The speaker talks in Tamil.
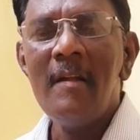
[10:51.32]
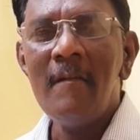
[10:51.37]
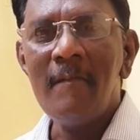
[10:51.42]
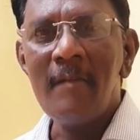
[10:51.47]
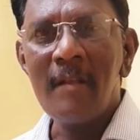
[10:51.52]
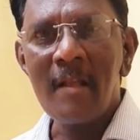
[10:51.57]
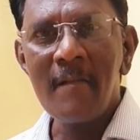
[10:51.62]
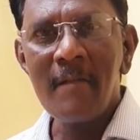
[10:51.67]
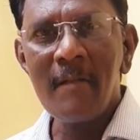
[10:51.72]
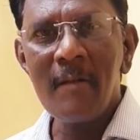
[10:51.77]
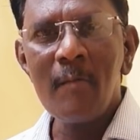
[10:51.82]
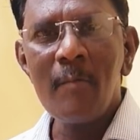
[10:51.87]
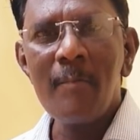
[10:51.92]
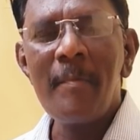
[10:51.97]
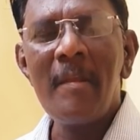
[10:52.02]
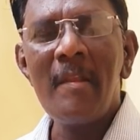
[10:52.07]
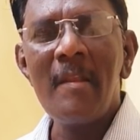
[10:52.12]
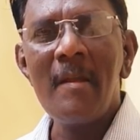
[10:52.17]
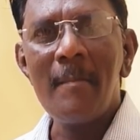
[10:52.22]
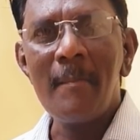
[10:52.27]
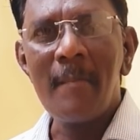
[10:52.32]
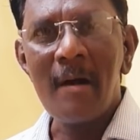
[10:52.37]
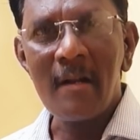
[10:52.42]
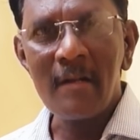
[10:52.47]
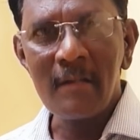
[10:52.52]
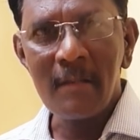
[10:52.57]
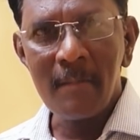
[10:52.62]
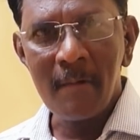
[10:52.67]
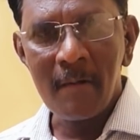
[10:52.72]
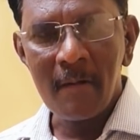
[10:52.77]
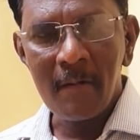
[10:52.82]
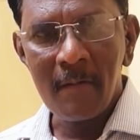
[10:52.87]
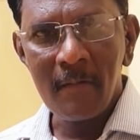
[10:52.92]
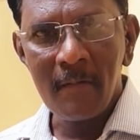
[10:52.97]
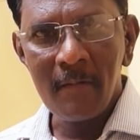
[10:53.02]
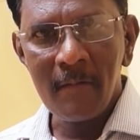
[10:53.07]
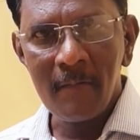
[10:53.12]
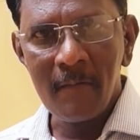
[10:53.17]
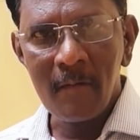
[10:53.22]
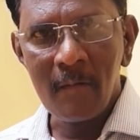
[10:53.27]
விரைவில் ஒரு பெரிய மாற்றம் அங்கே
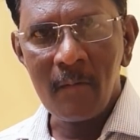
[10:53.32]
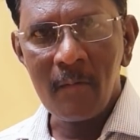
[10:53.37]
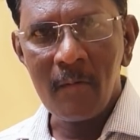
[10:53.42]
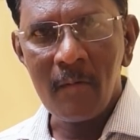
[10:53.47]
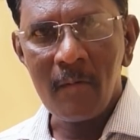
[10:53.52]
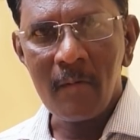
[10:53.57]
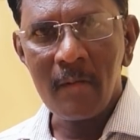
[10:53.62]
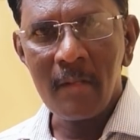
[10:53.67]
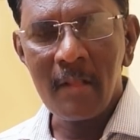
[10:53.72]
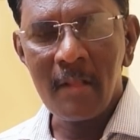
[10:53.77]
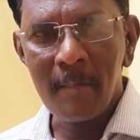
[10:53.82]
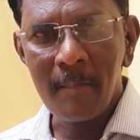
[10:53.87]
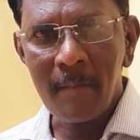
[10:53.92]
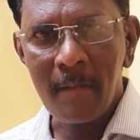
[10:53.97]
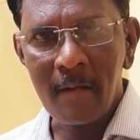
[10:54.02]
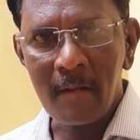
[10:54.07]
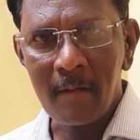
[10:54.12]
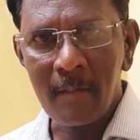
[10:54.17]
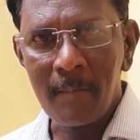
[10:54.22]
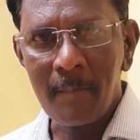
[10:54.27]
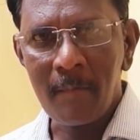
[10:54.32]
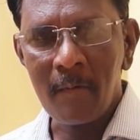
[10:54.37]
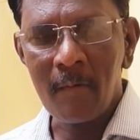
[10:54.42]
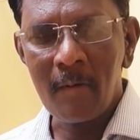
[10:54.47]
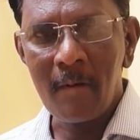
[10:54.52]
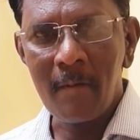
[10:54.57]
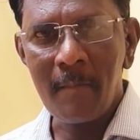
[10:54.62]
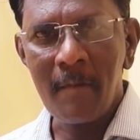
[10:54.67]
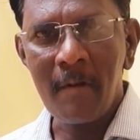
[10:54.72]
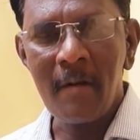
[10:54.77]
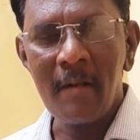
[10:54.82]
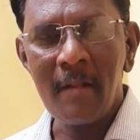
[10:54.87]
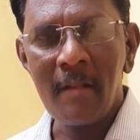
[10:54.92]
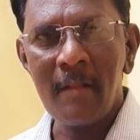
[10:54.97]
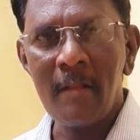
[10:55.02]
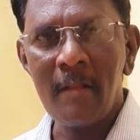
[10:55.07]
வந்து வரும் எதிர்பார்க்கப்படும் அப்படின்றது